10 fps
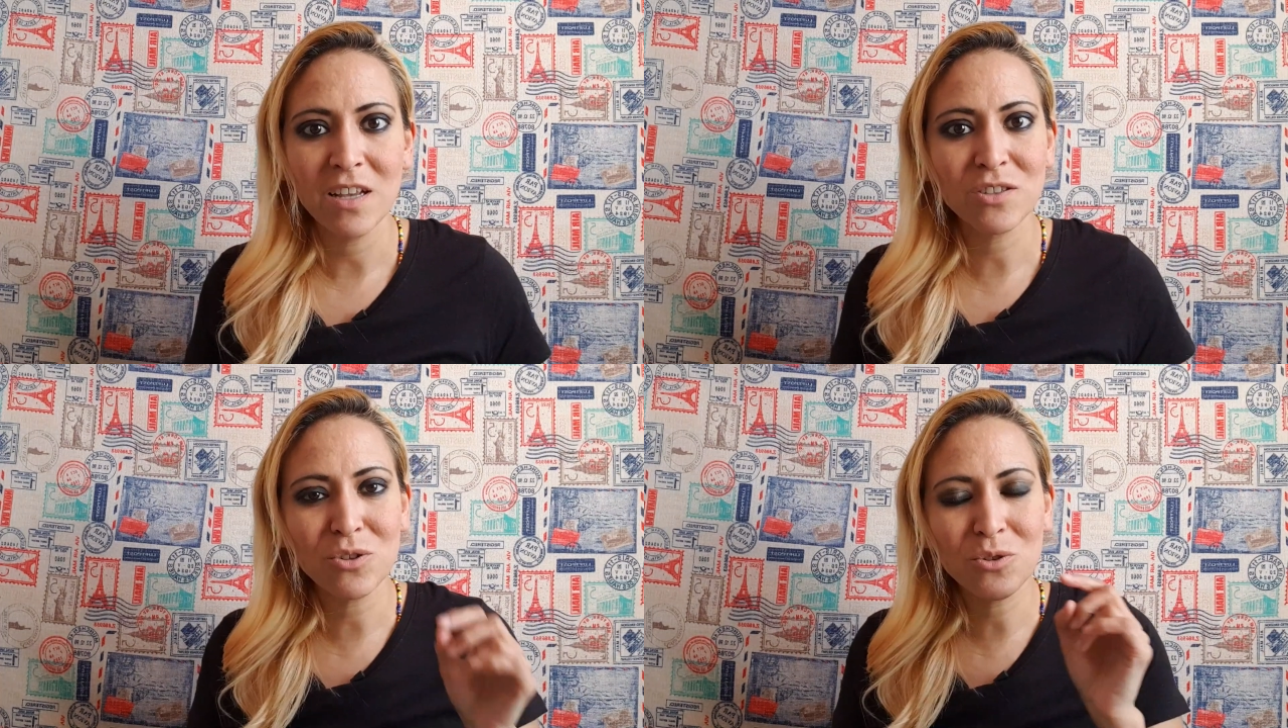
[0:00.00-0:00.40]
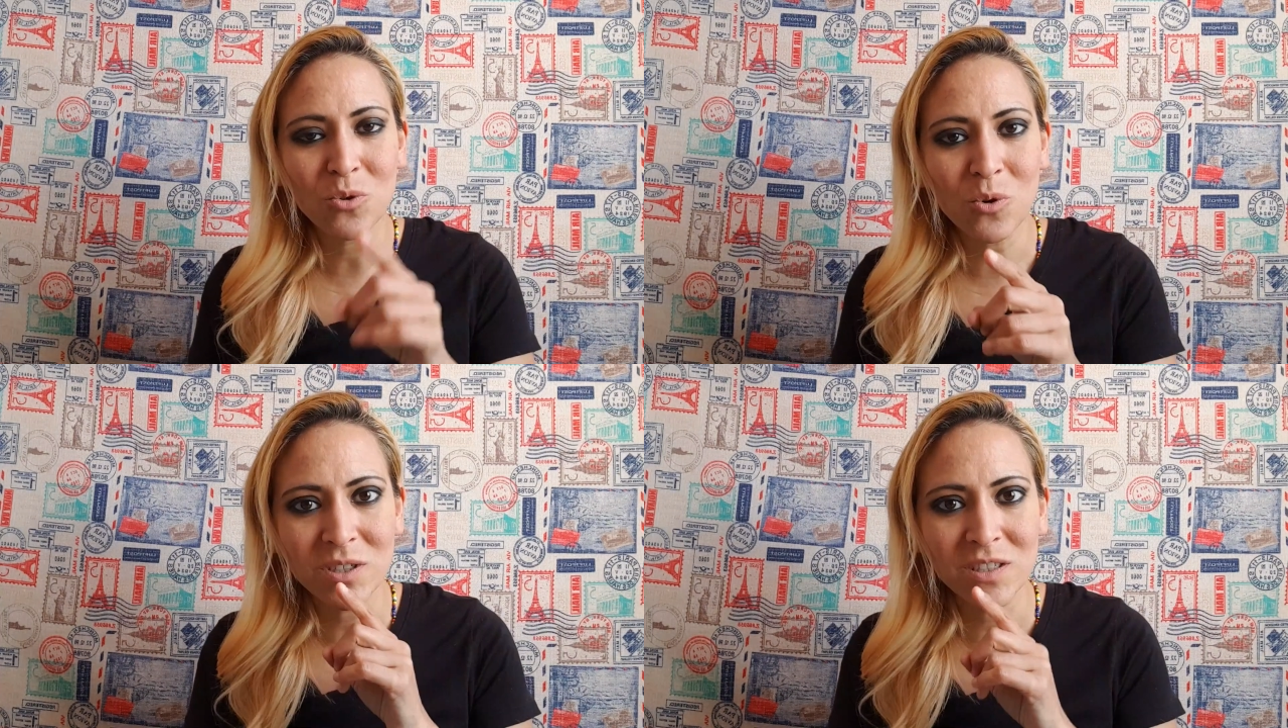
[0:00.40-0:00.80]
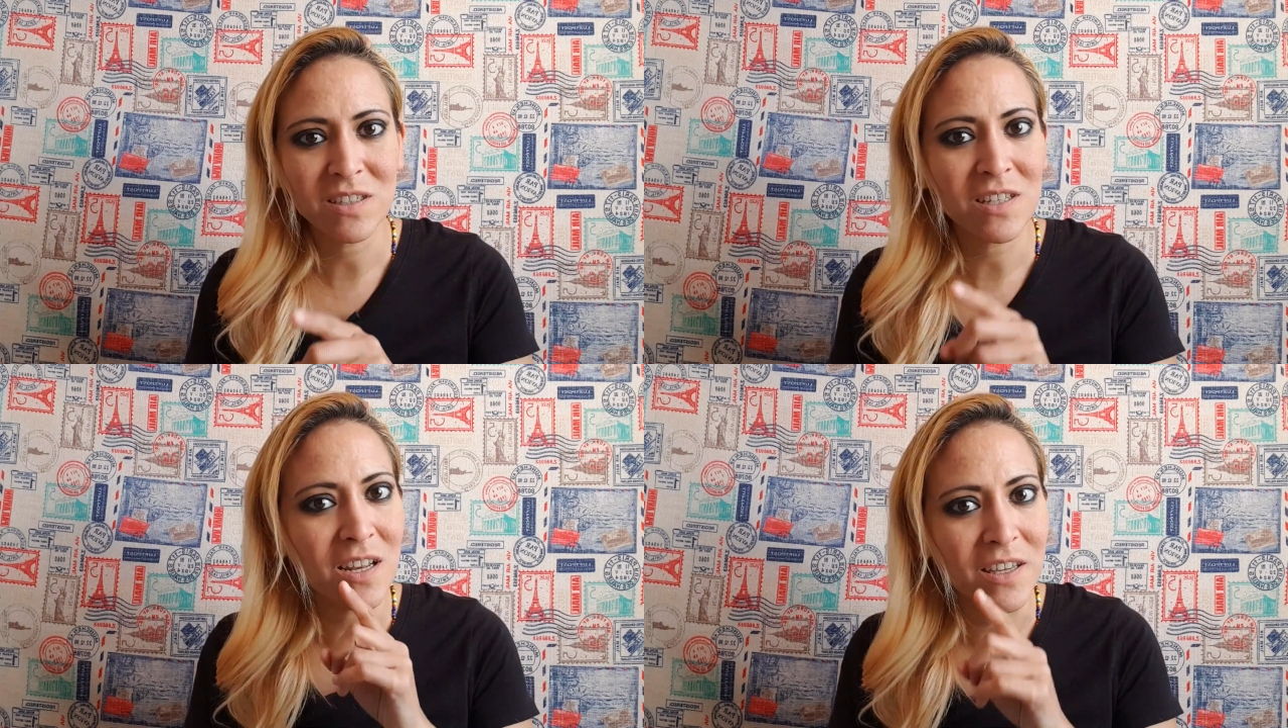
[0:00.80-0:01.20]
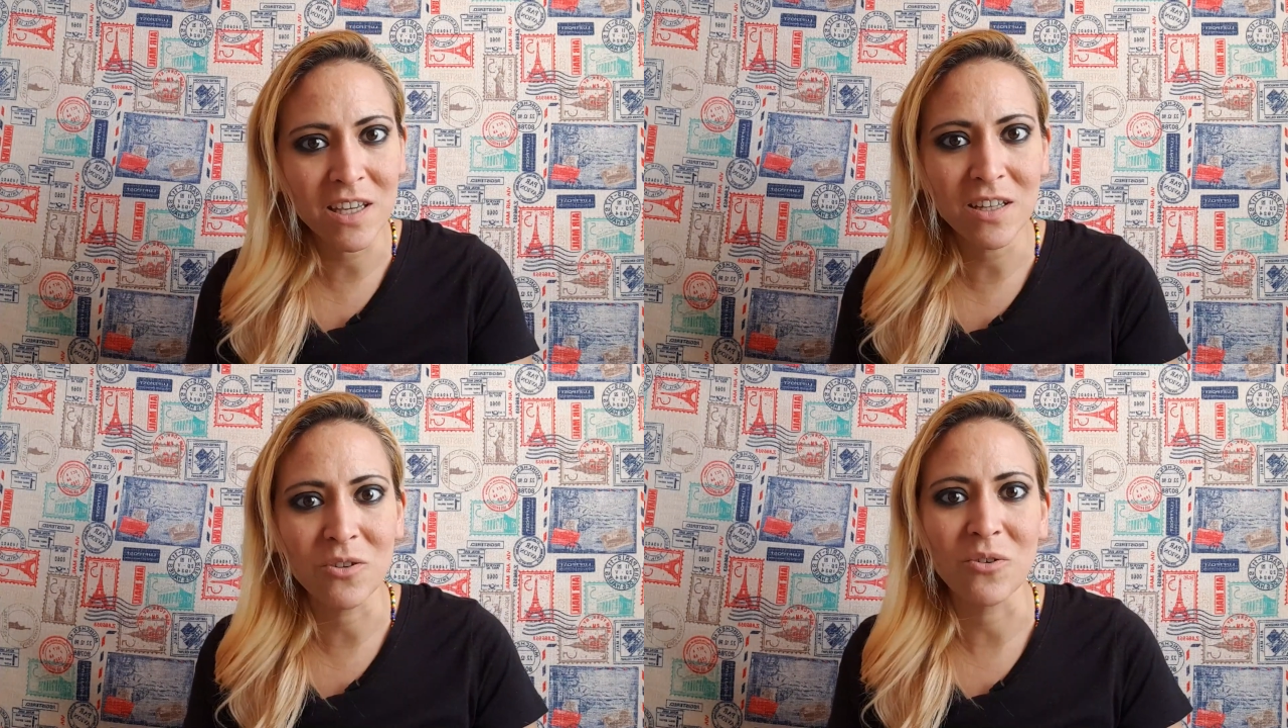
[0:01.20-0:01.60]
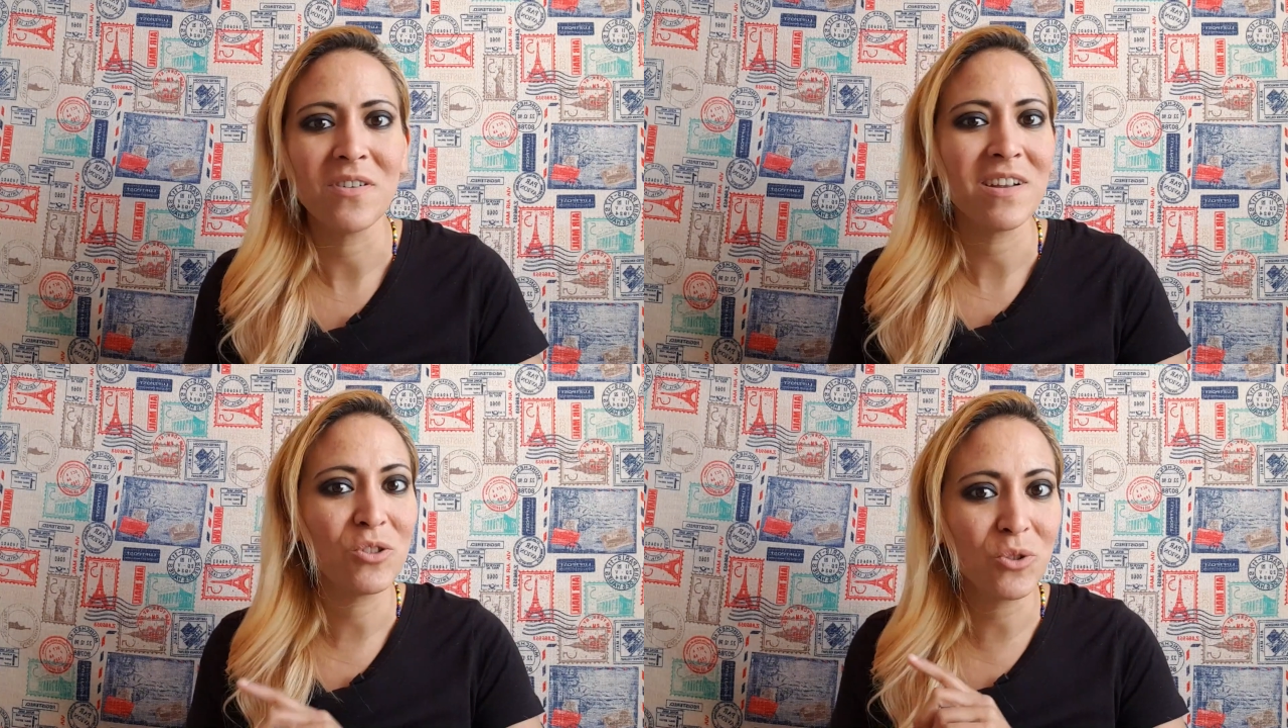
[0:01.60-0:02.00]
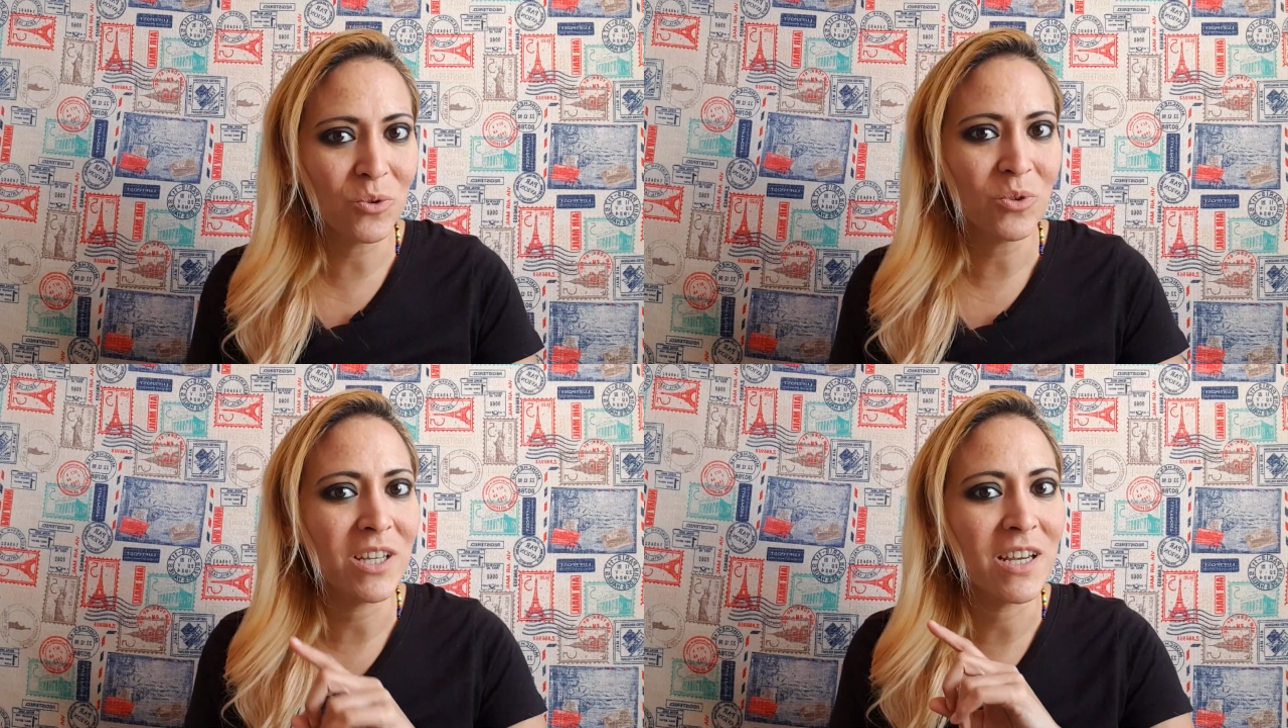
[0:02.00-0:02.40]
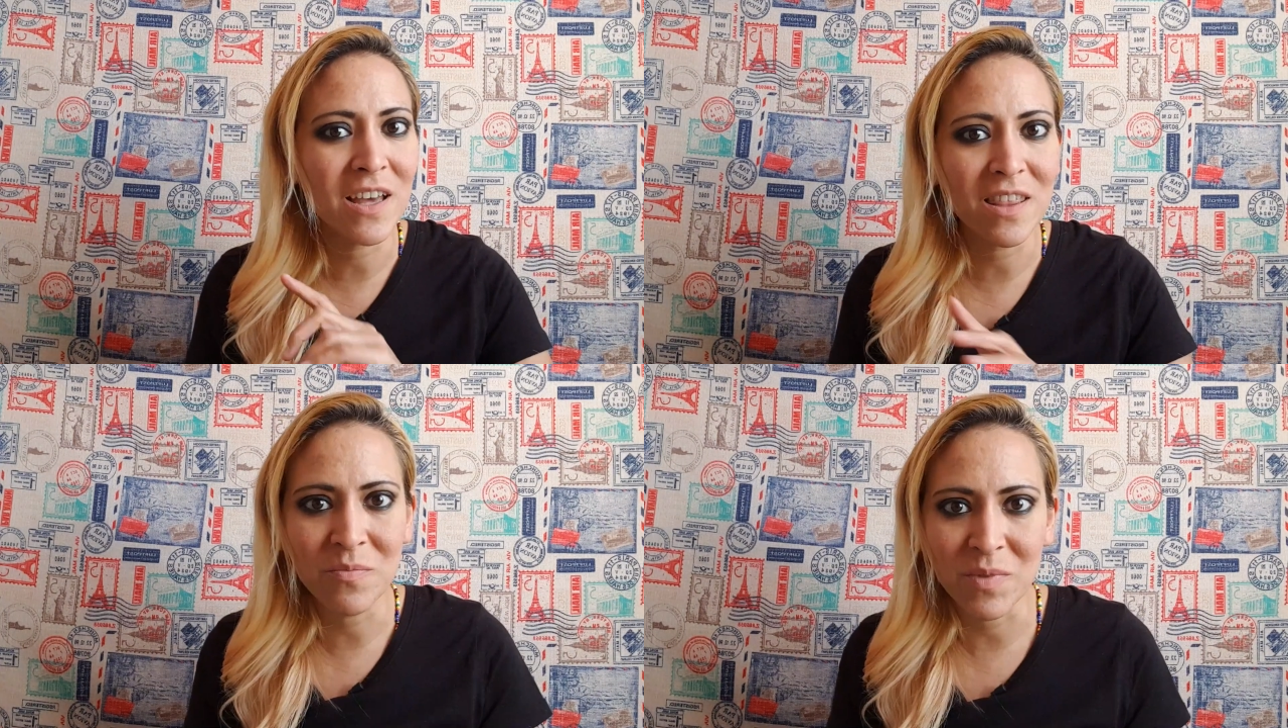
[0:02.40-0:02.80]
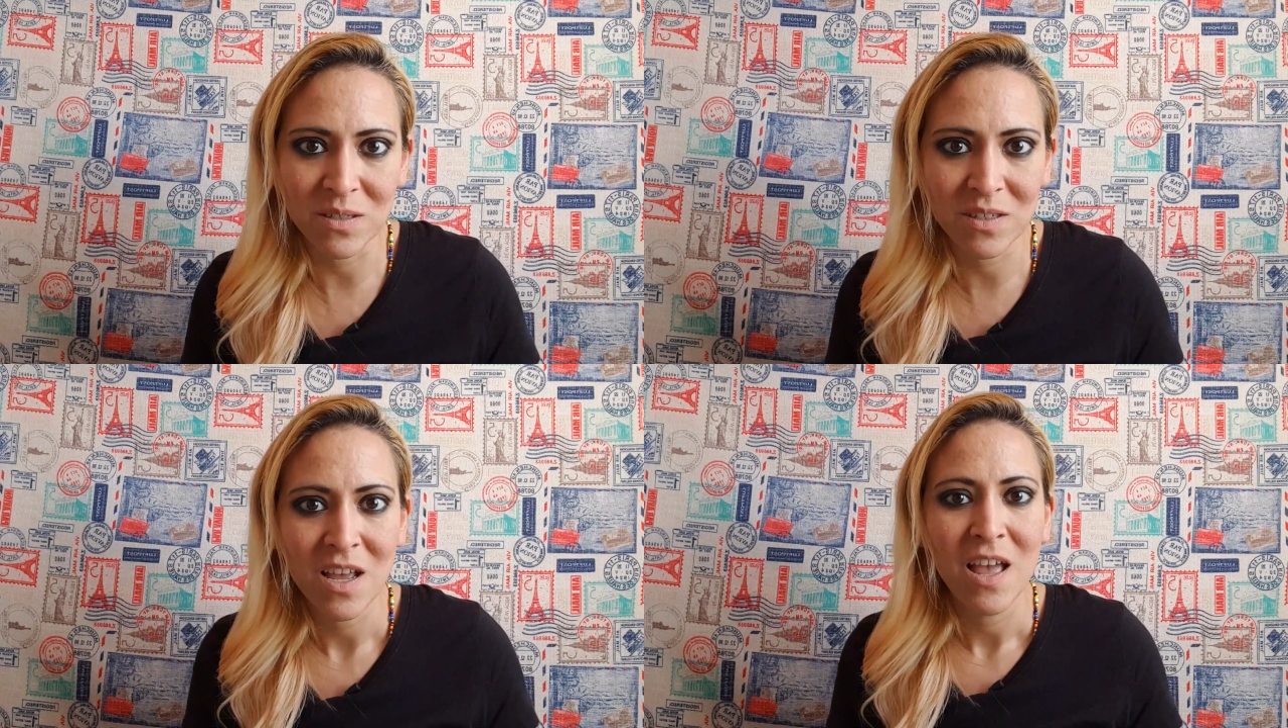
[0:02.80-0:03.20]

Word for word: Eso tú lo estás eligiendo, tú y nadie más.